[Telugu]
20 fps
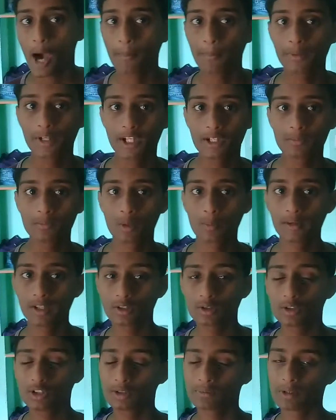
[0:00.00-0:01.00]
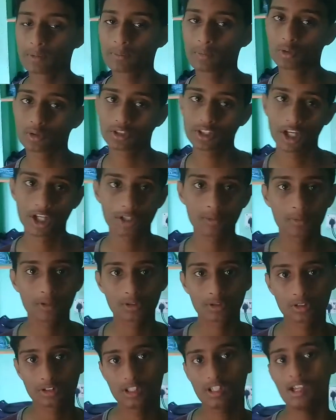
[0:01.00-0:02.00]
అప్పుడే ఈ మొబైల్ గురించి మీకు పూర్తిగా
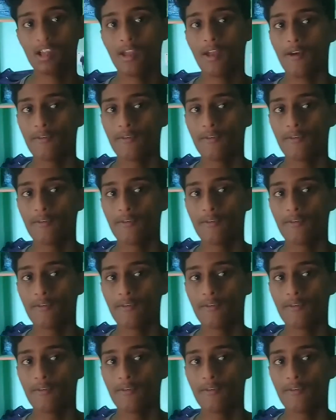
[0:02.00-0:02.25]
అర్థమవుతుంది